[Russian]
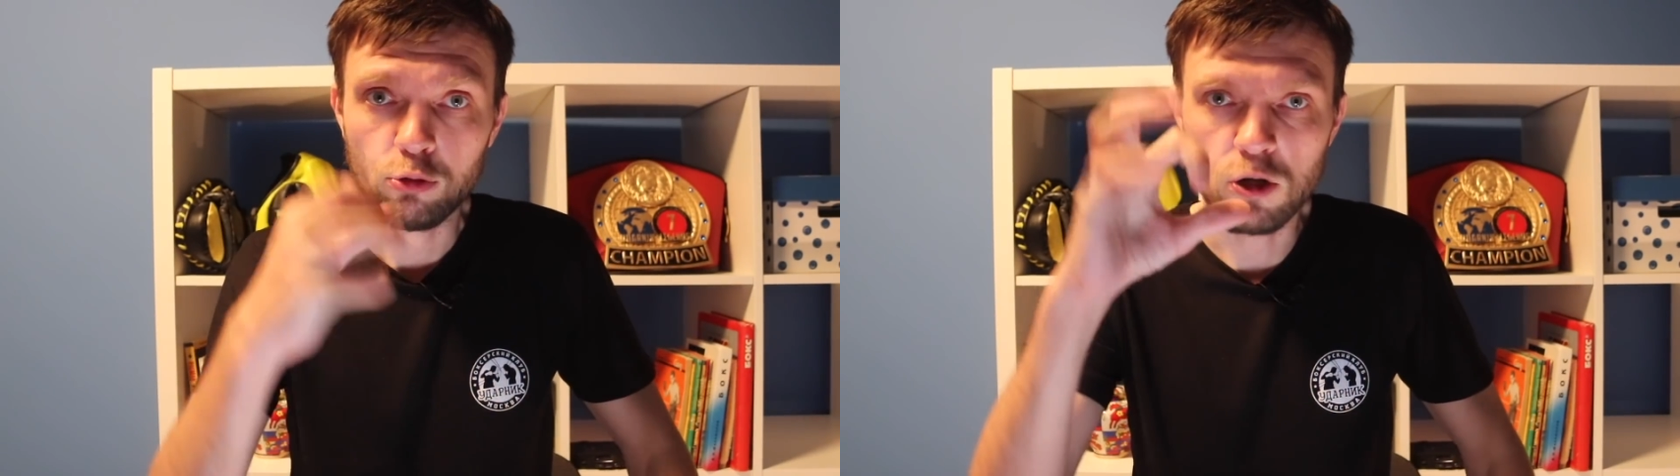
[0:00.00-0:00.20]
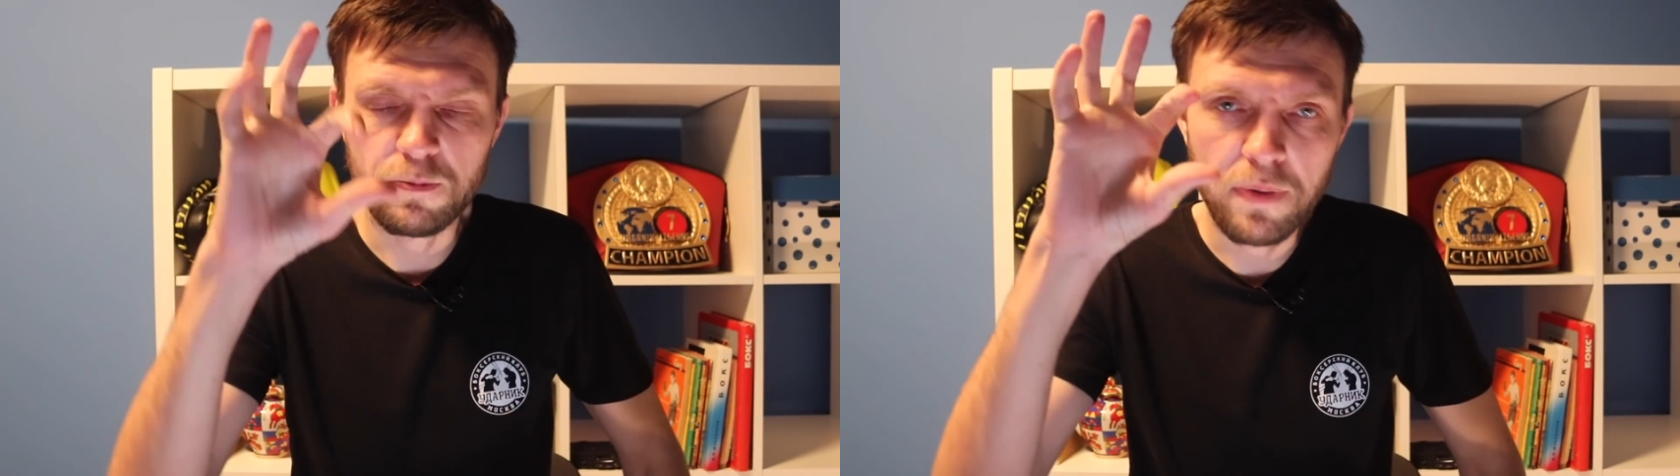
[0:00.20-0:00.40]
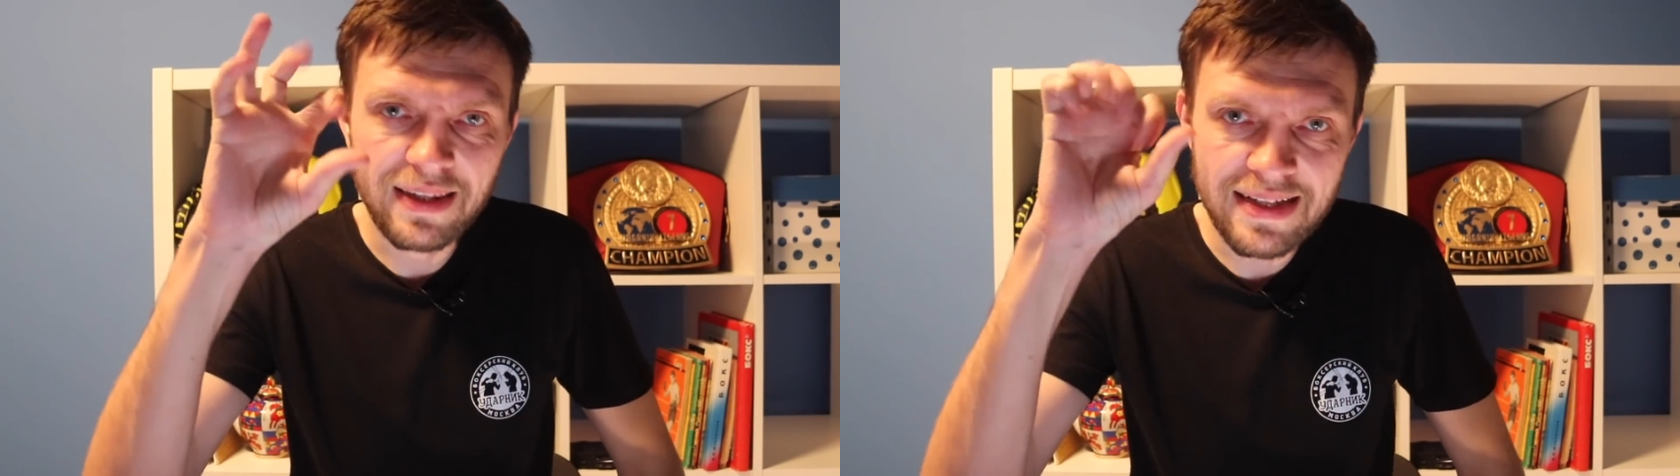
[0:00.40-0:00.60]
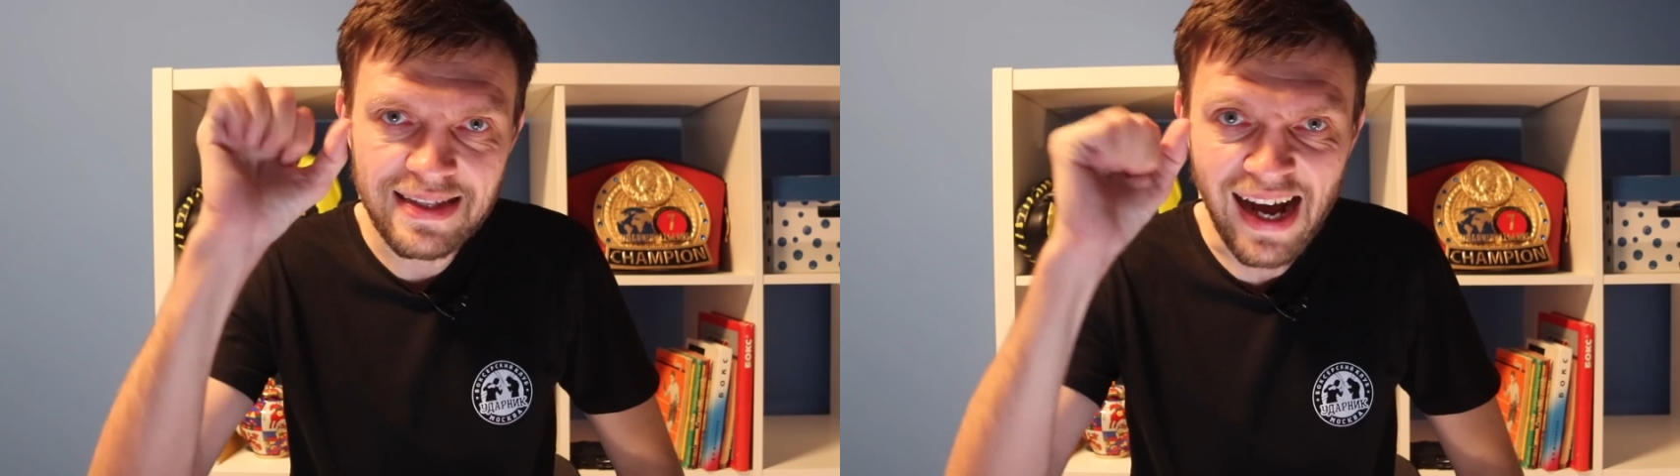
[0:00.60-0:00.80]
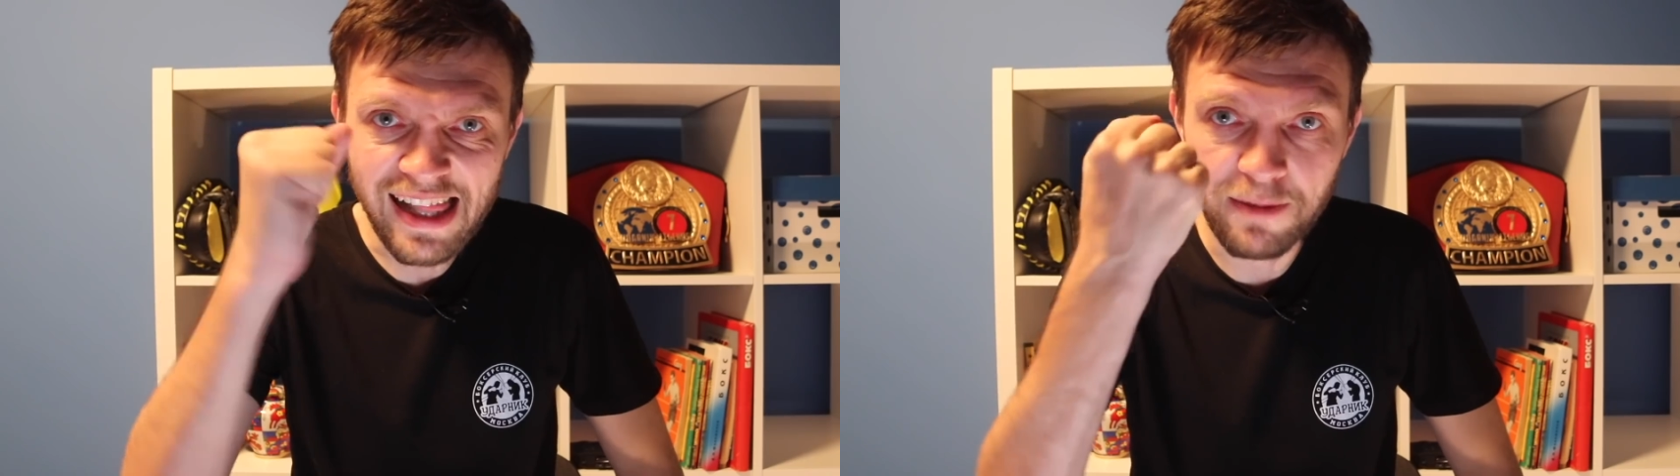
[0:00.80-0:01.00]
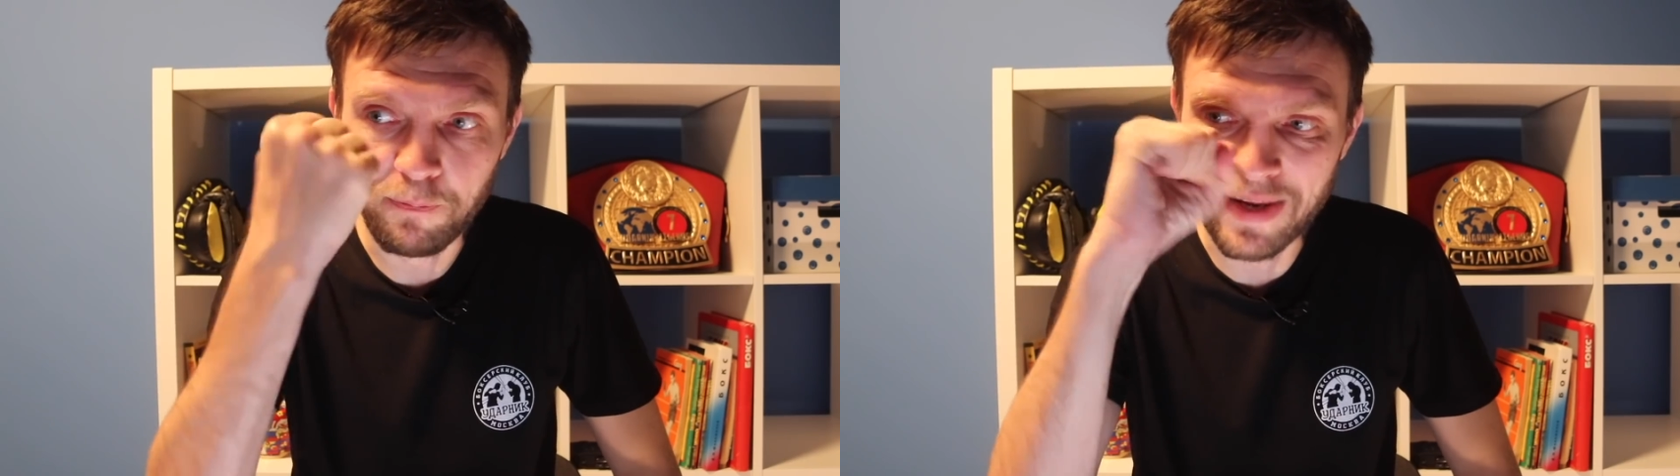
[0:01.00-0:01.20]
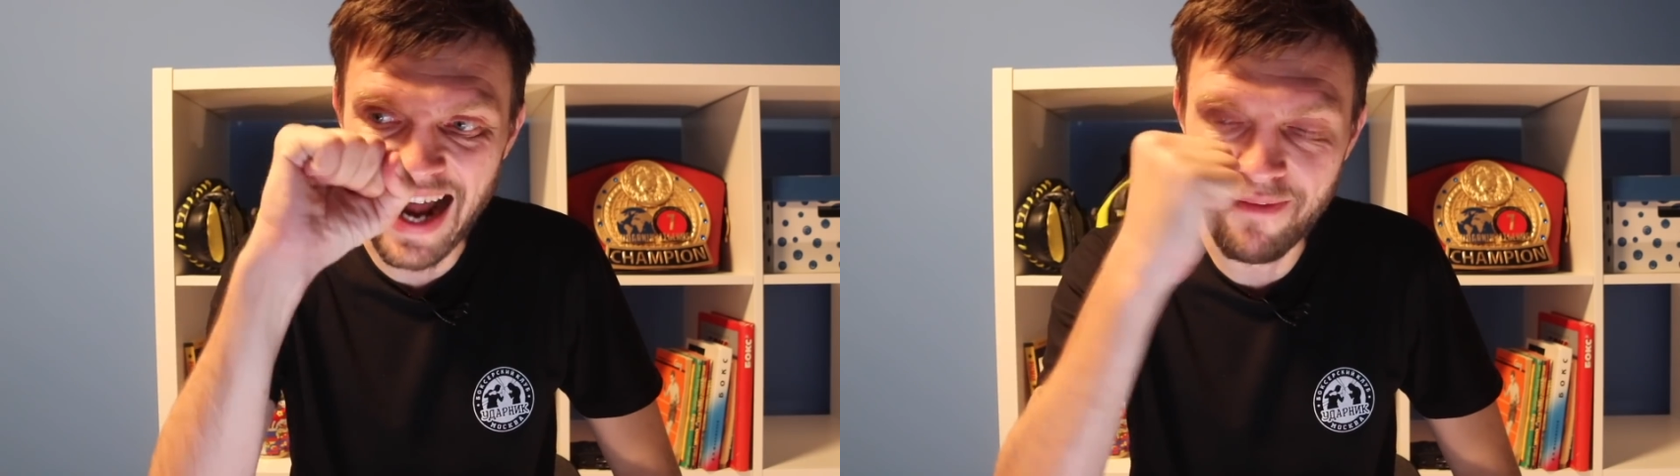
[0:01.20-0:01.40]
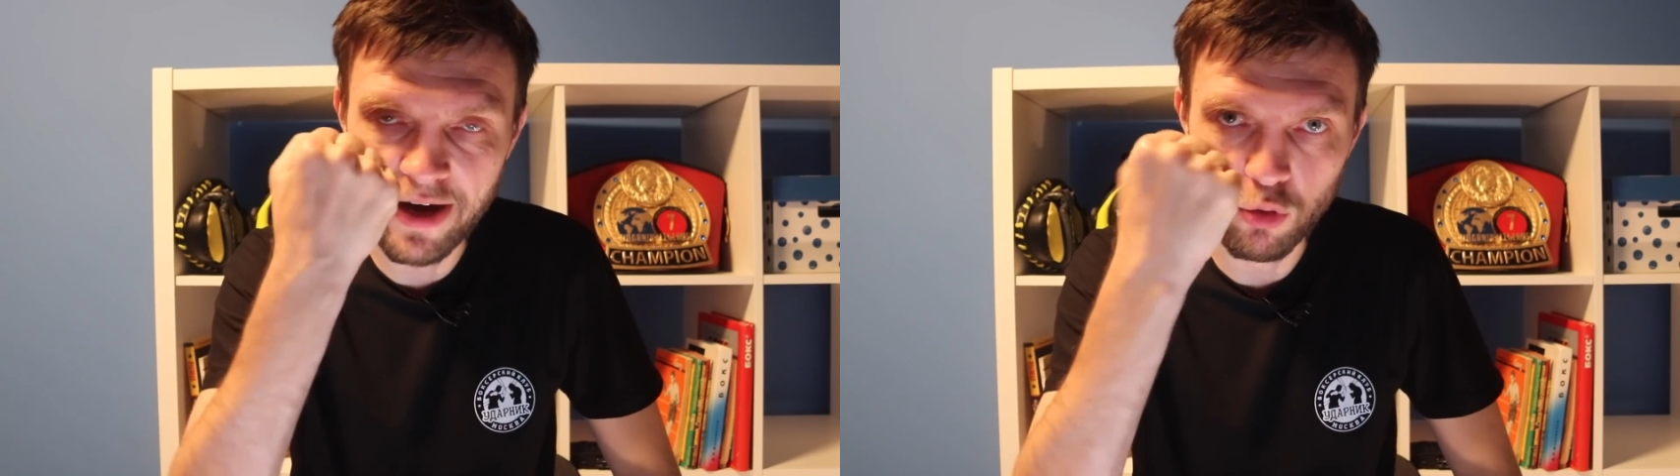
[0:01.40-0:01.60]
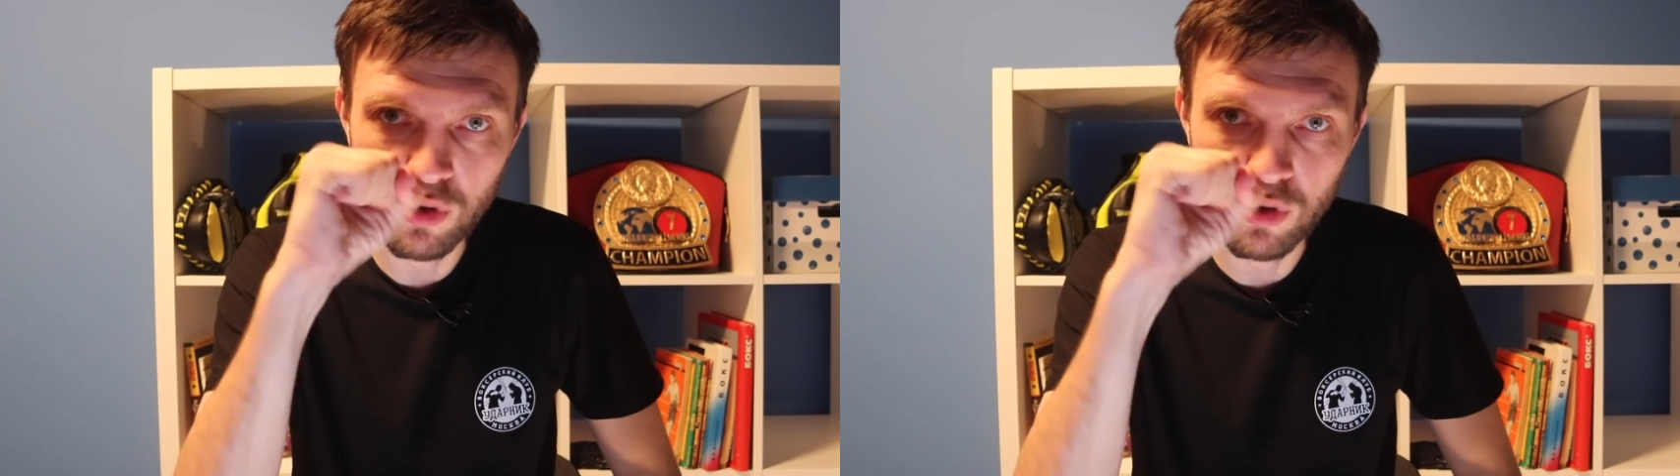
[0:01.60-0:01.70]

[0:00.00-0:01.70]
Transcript: то есть потенциально правая